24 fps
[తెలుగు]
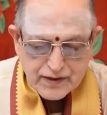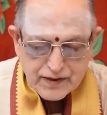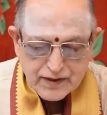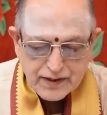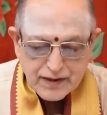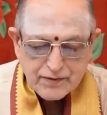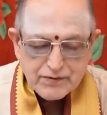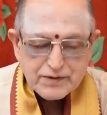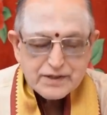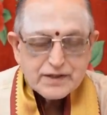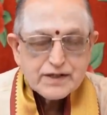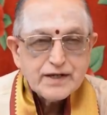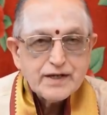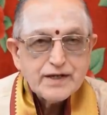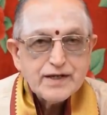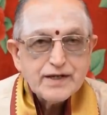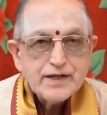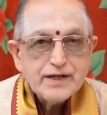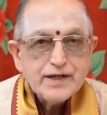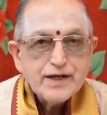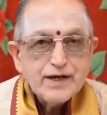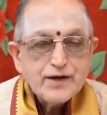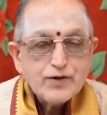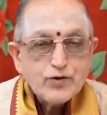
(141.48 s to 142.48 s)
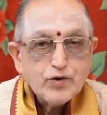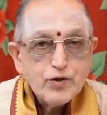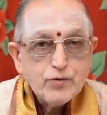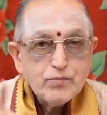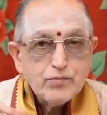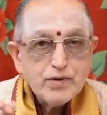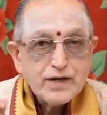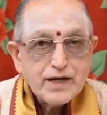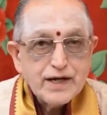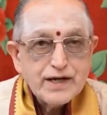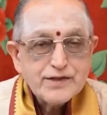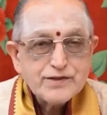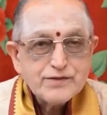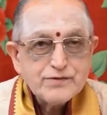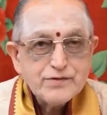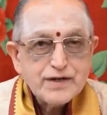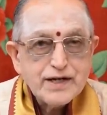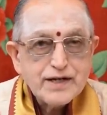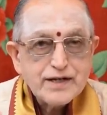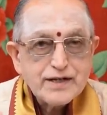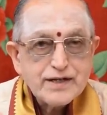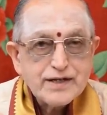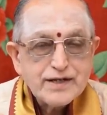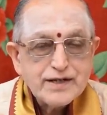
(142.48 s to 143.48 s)
కాబట్టి కుంభరాశి
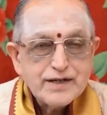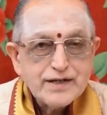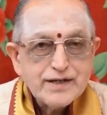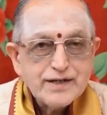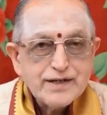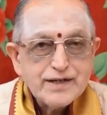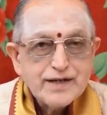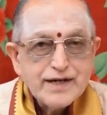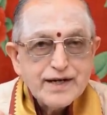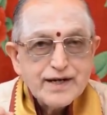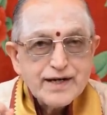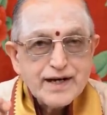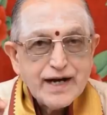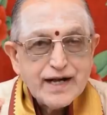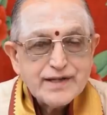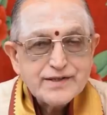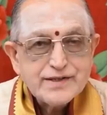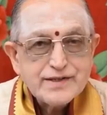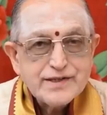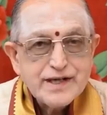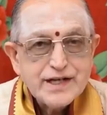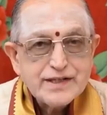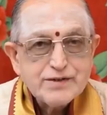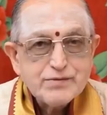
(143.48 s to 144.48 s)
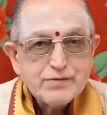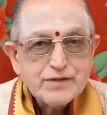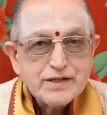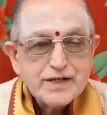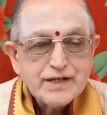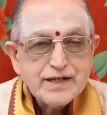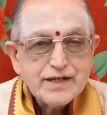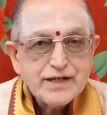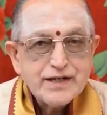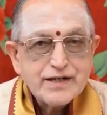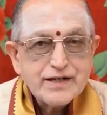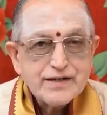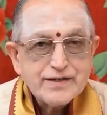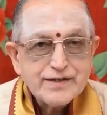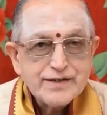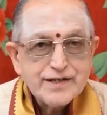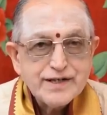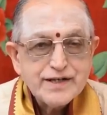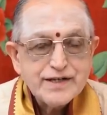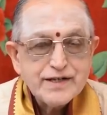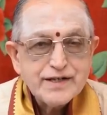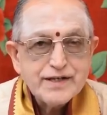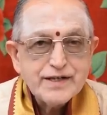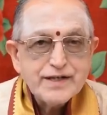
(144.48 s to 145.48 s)
వారికి రాశ్యాధిపతి అయిన యొక్క
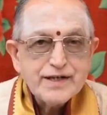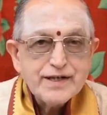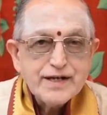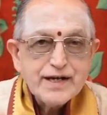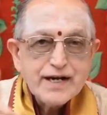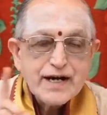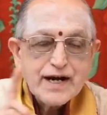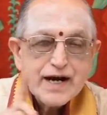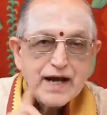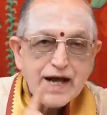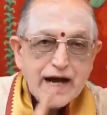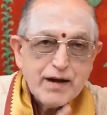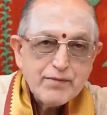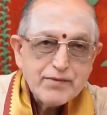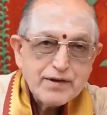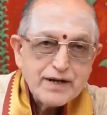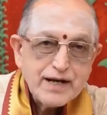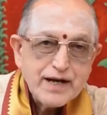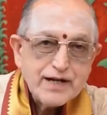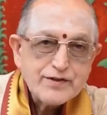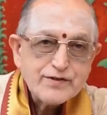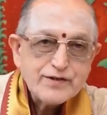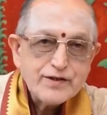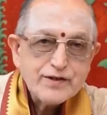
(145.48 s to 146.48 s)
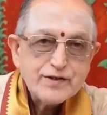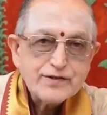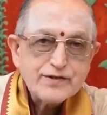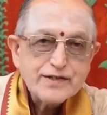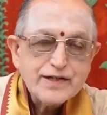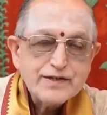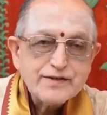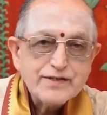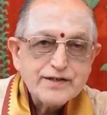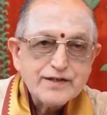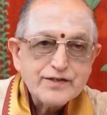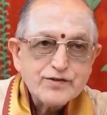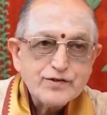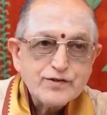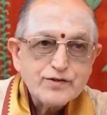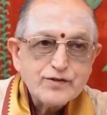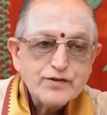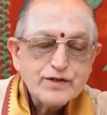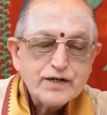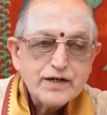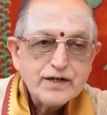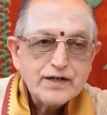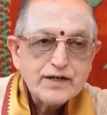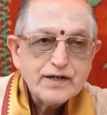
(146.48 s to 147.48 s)
శని లాభరాశిలో సంచరిస్తూ
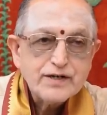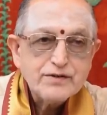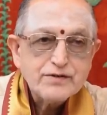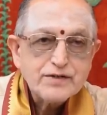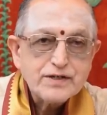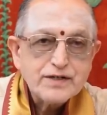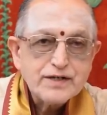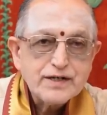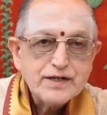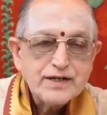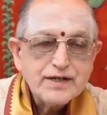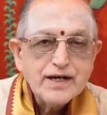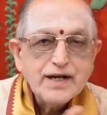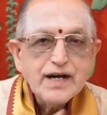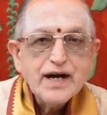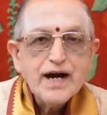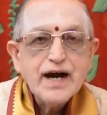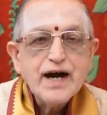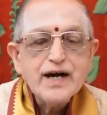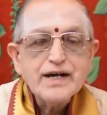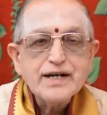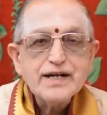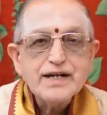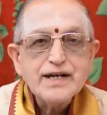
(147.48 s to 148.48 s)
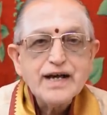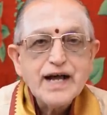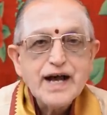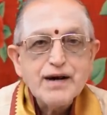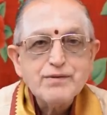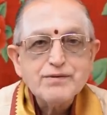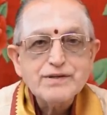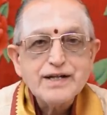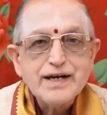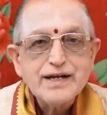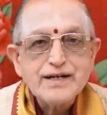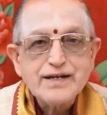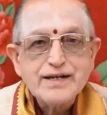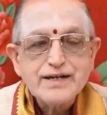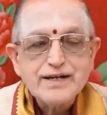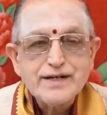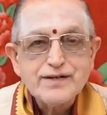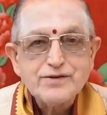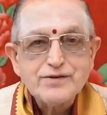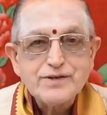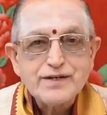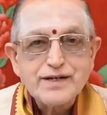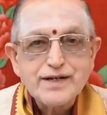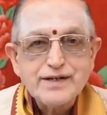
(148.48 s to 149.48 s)
ఉన్నాడు కాబట్టి అన్నీ లాభదాయకంగా
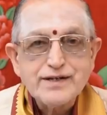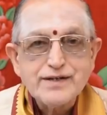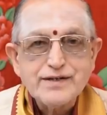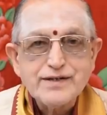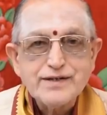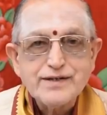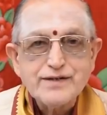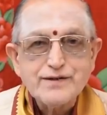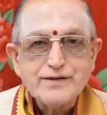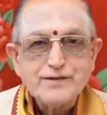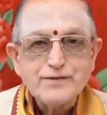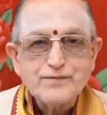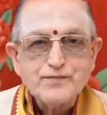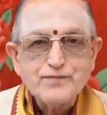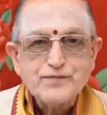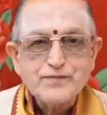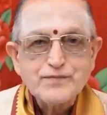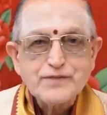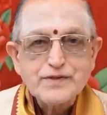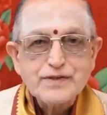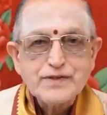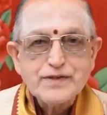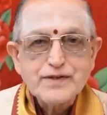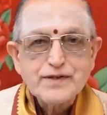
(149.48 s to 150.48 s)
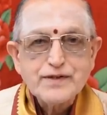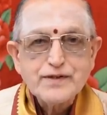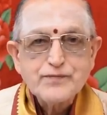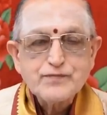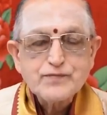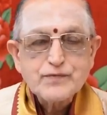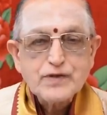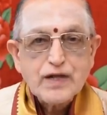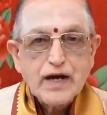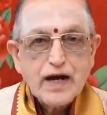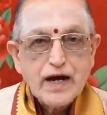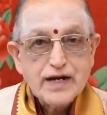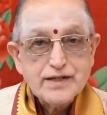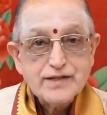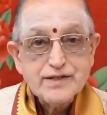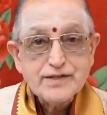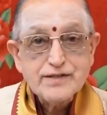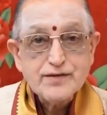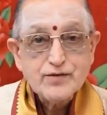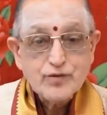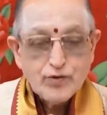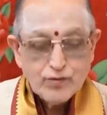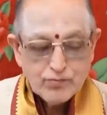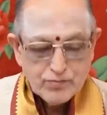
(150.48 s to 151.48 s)
ఉంటాయి అది
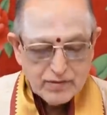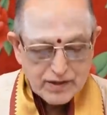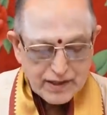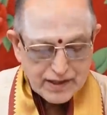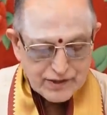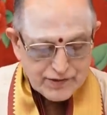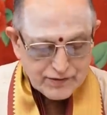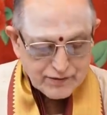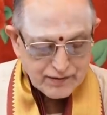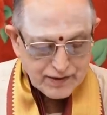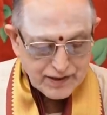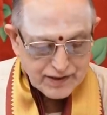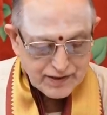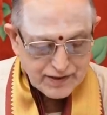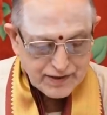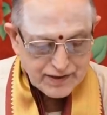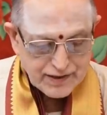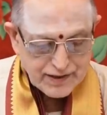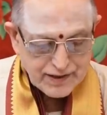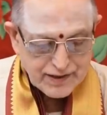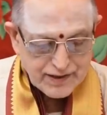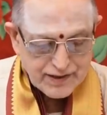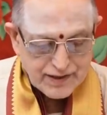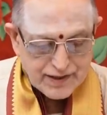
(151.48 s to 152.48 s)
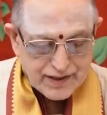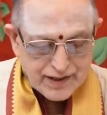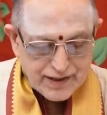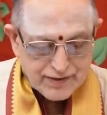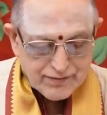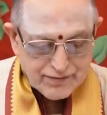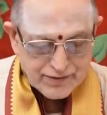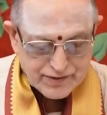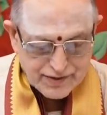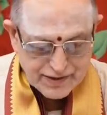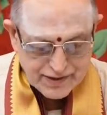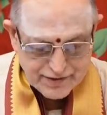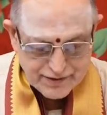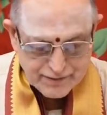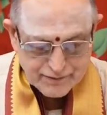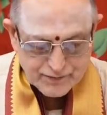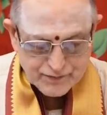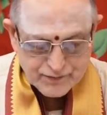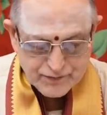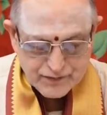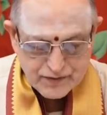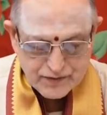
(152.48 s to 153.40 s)
కుంభరాశి వారి యొక్క విశేషం